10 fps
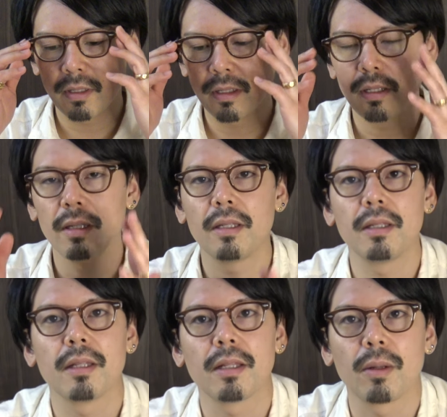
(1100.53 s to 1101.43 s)
い
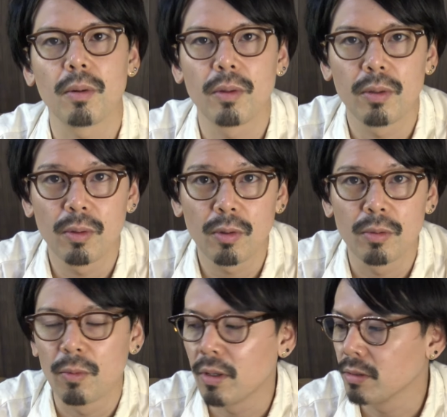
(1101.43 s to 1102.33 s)
なんだろう良
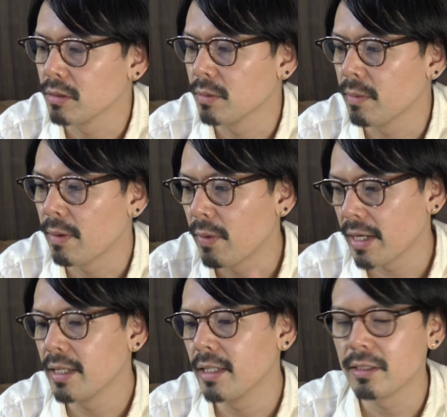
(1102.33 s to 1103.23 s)
くも悪くも、まあ、
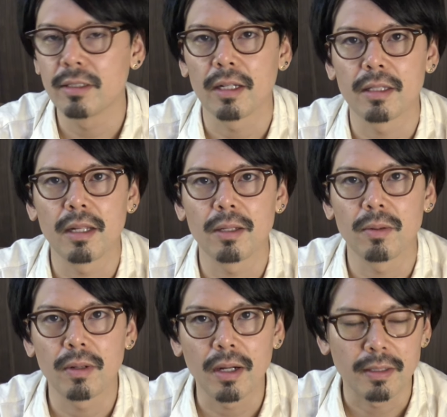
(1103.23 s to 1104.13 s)
割れにくかったり
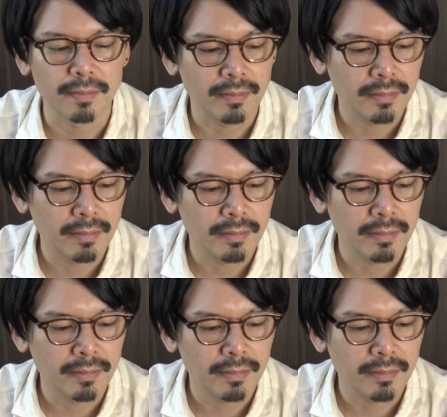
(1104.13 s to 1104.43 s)
とか、